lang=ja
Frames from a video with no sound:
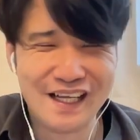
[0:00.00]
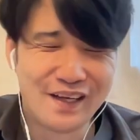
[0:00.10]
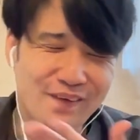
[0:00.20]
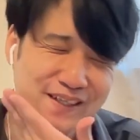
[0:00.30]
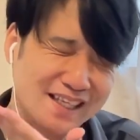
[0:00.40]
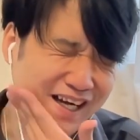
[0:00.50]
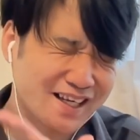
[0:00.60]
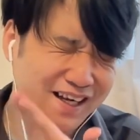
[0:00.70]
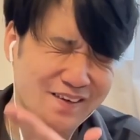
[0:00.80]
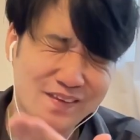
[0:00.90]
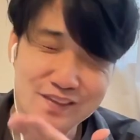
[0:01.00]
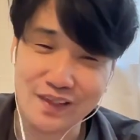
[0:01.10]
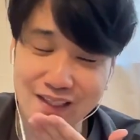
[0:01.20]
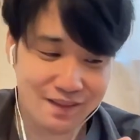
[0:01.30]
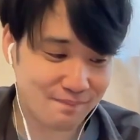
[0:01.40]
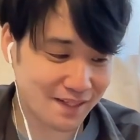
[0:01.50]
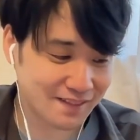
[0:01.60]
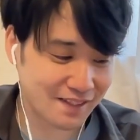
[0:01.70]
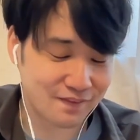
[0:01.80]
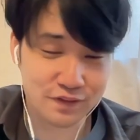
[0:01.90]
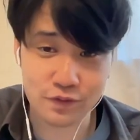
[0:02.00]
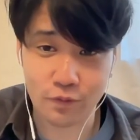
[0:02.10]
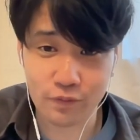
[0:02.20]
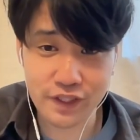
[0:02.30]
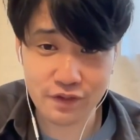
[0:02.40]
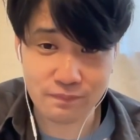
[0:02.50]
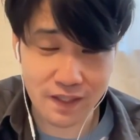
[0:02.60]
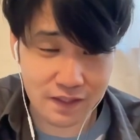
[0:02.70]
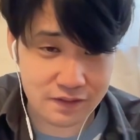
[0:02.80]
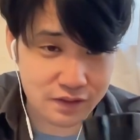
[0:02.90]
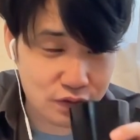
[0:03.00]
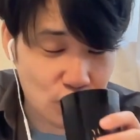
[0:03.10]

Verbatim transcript: ごめんなさい、あかんわ。ちょっと頭回ってんわ。ちょっとコーヒー飲みます。